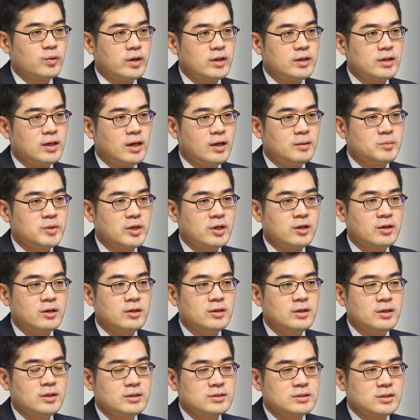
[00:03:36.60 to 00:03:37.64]

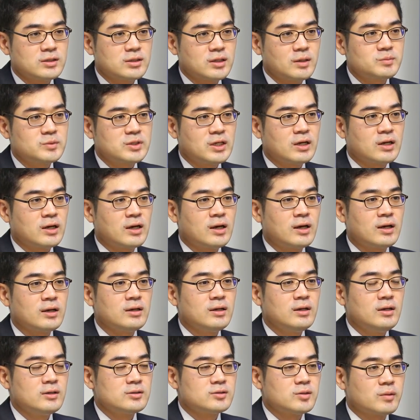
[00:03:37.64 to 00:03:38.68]
관리하며
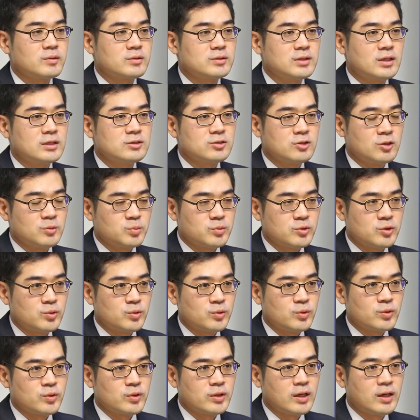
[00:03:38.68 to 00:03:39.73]
제3자가 접근할 수
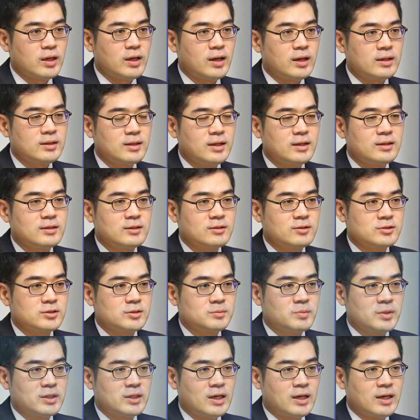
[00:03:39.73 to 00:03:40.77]
없도록 해야 한다는
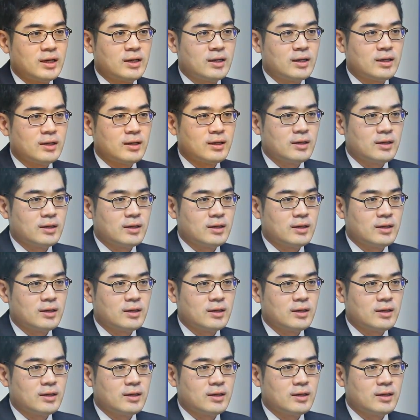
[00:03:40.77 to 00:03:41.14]
것입니다.